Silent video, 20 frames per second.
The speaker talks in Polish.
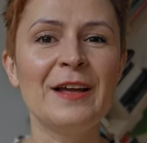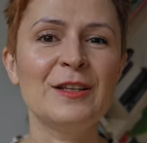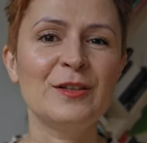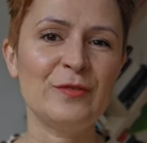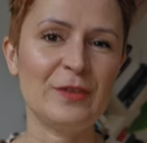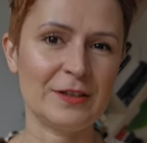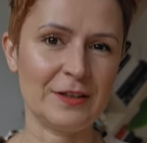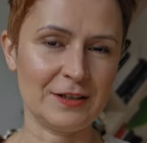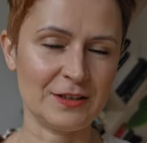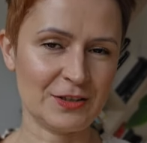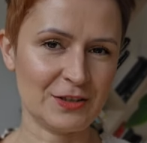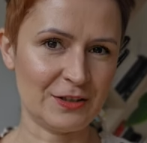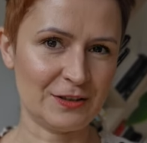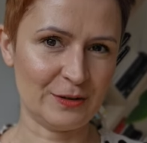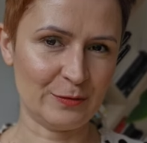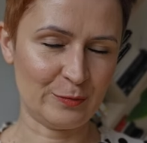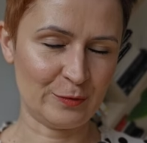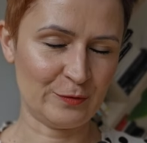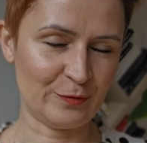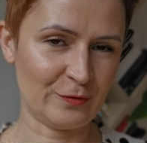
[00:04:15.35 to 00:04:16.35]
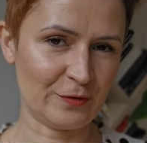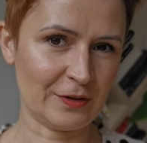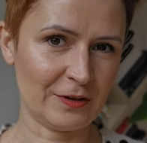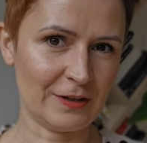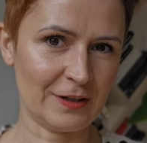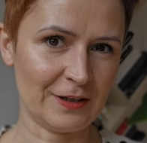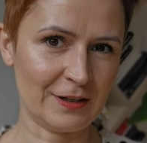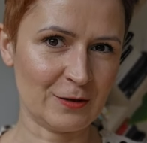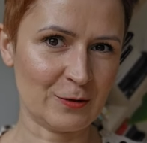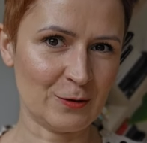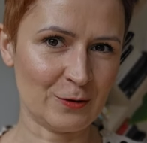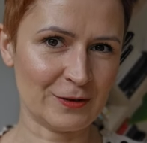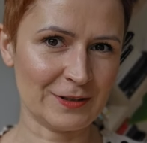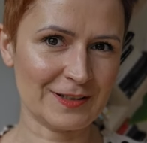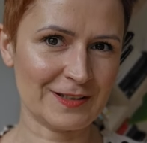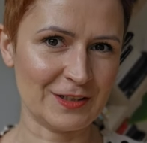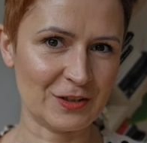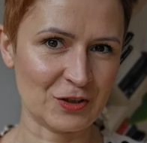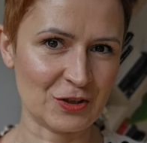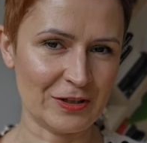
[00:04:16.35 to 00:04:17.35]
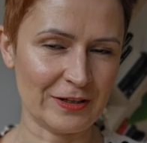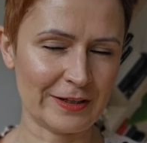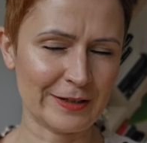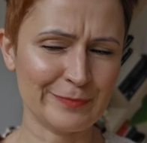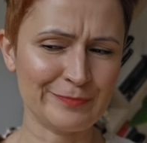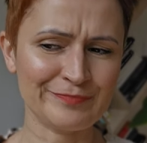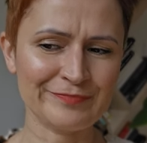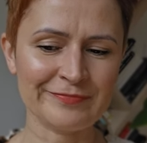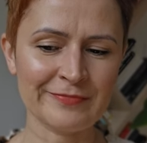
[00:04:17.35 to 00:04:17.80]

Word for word: 12 typów e, kolorystycznych.